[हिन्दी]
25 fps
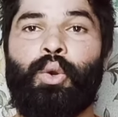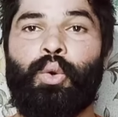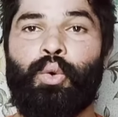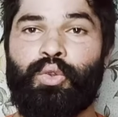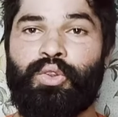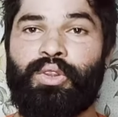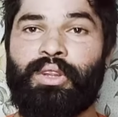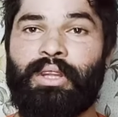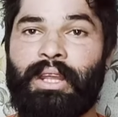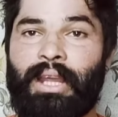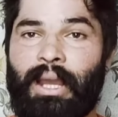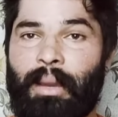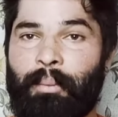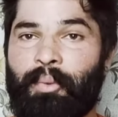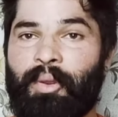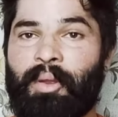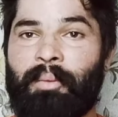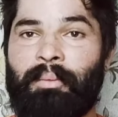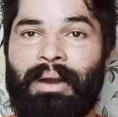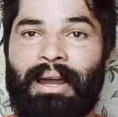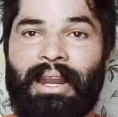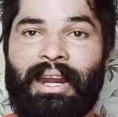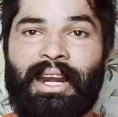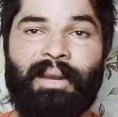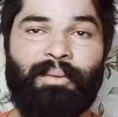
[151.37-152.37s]
उतने आपके
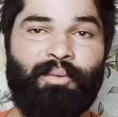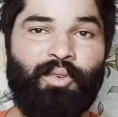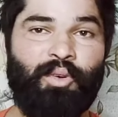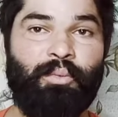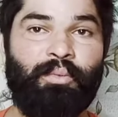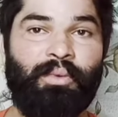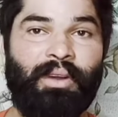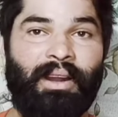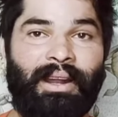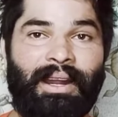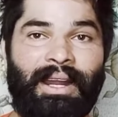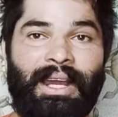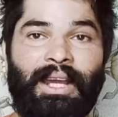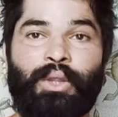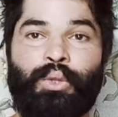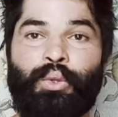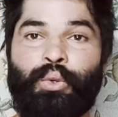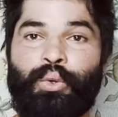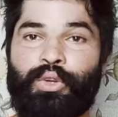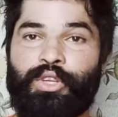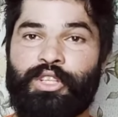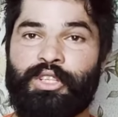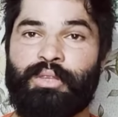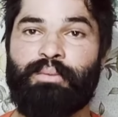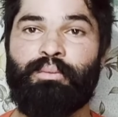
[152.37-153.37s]
बाल रिमूव करना है तो
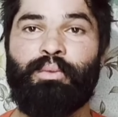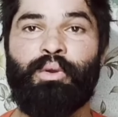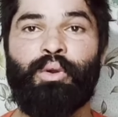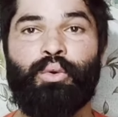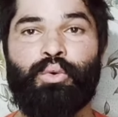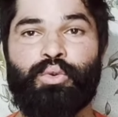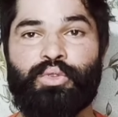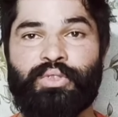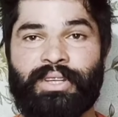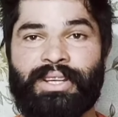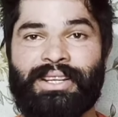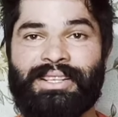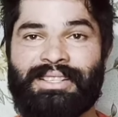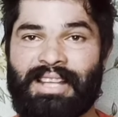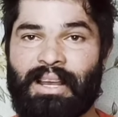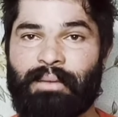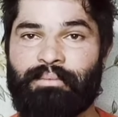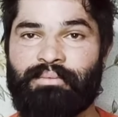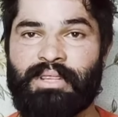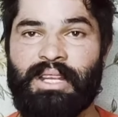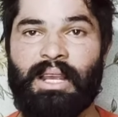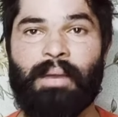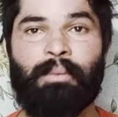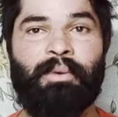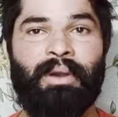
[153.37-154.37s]
इसमें उसके
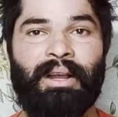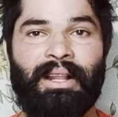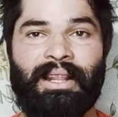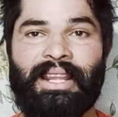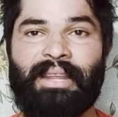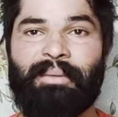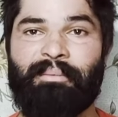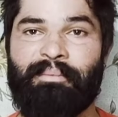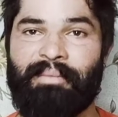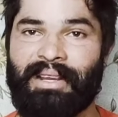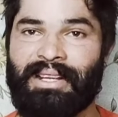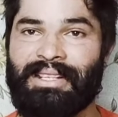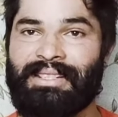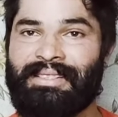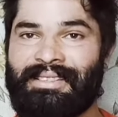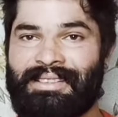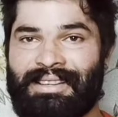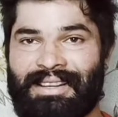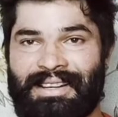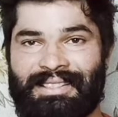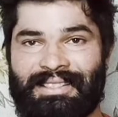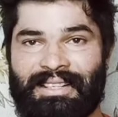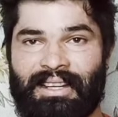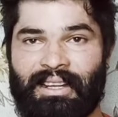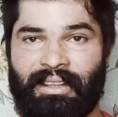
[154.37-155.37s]
हिसाब से आप हल्दी मिक्स
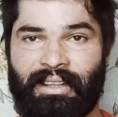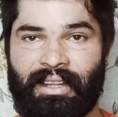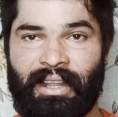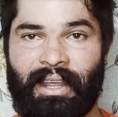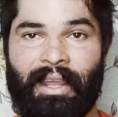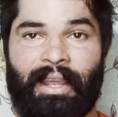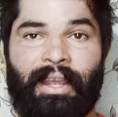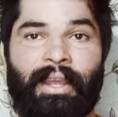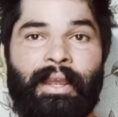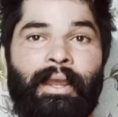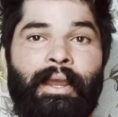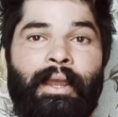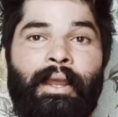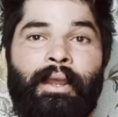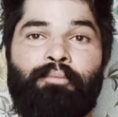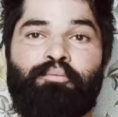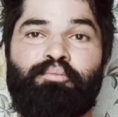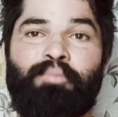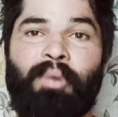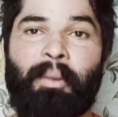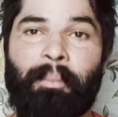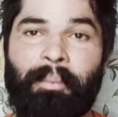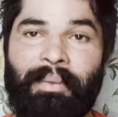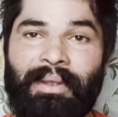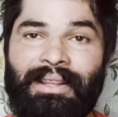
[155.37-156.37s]
कर सकते हैं
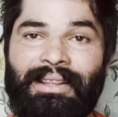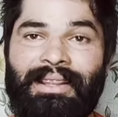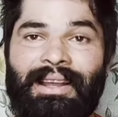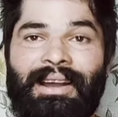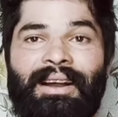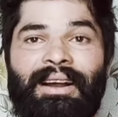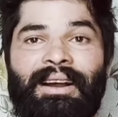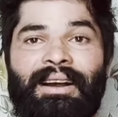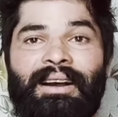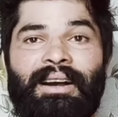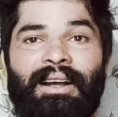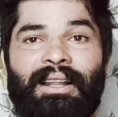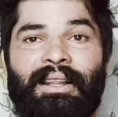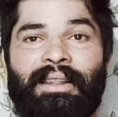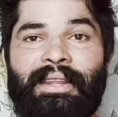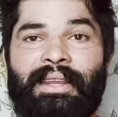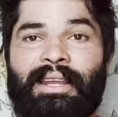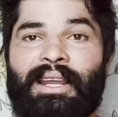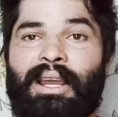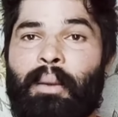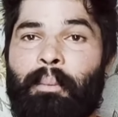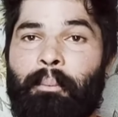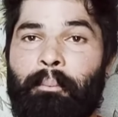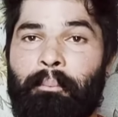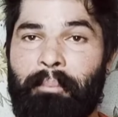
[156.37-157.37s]
पपीता हल्दी
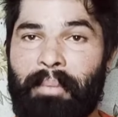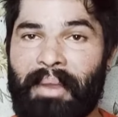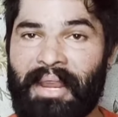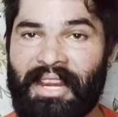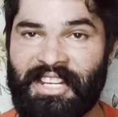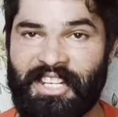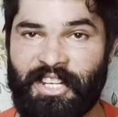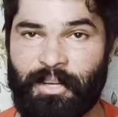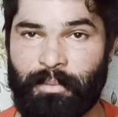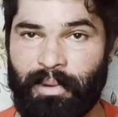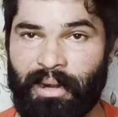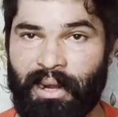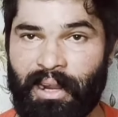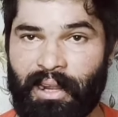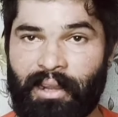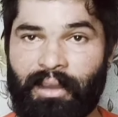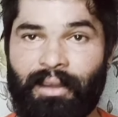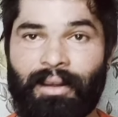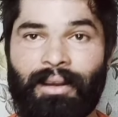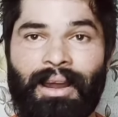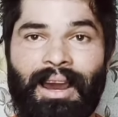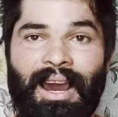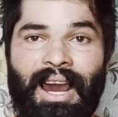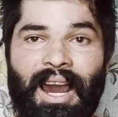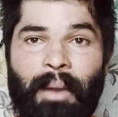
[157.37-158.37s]
का पेस्ट
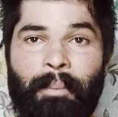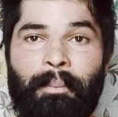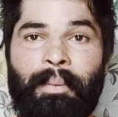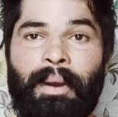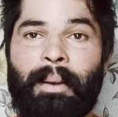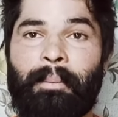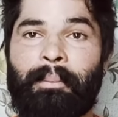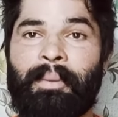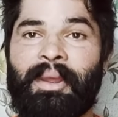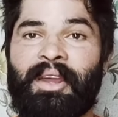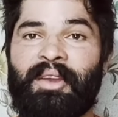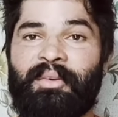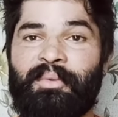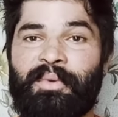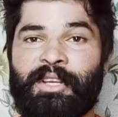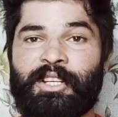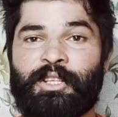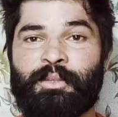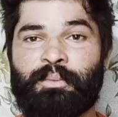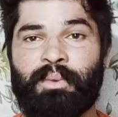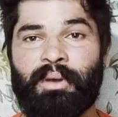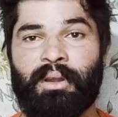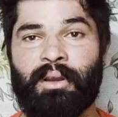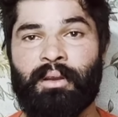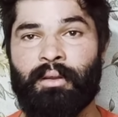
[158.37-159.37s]
बनाकर आप आपके
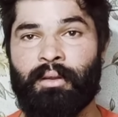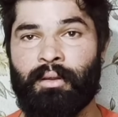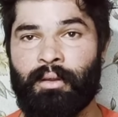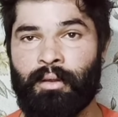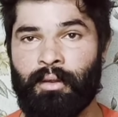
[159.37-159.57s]
फेस पर